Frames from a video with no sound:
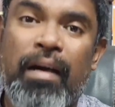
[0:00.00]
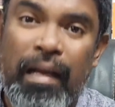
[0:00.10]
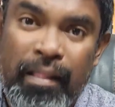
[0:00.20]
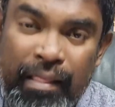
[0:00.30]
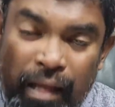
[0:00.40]

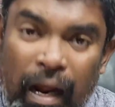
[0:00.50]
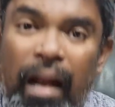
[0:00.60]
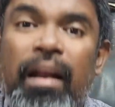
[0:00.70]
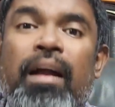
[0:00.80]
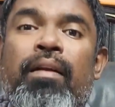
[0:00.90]

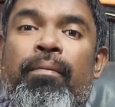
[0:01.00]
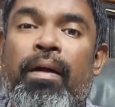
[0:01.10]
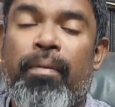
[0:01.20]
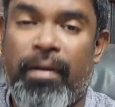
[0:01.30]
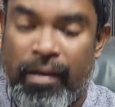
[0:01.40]
கர்த்தரால் நான்
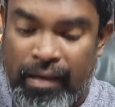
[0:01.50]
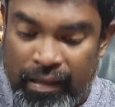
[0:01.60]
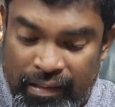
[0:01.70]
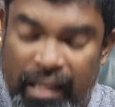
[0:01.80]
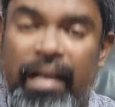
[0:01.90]

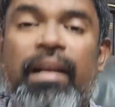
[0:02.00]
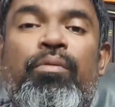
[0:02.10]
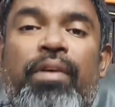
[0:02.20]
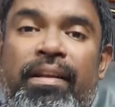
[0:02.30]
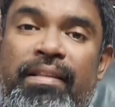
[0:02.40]
கர்த்தர் என்னை
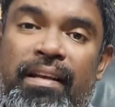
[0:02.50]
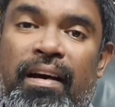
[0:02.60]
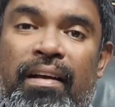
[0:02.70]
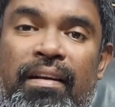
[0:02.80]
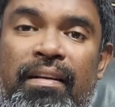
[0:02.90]

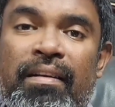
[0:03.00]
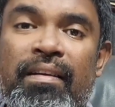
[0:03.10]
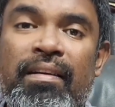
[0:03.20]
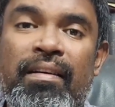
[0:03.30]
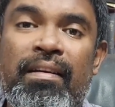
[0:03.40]
உயர்த்தினார்
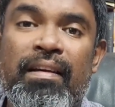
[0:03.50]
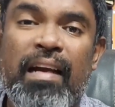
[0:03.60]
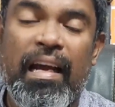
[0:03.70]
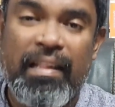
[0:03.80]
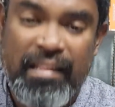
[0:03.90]

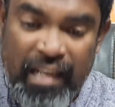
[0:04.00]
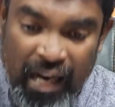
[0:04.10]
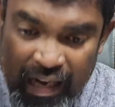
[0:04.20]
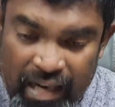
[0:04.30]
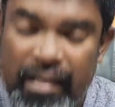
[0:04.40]

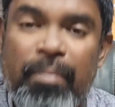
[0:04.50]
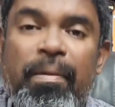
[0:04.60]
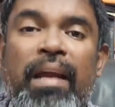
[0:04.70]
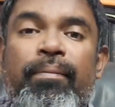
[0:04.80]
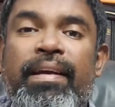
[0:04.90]
கர்த்தரால் எனக்கு
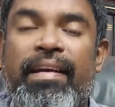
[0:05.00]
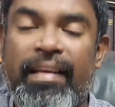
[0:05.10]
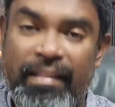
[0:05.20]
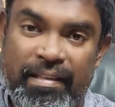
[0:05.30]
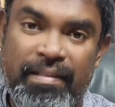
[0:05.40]
மேன்மை
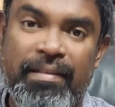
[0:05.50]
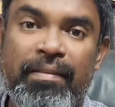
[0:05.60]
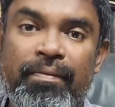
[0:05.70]
கிடைத்தது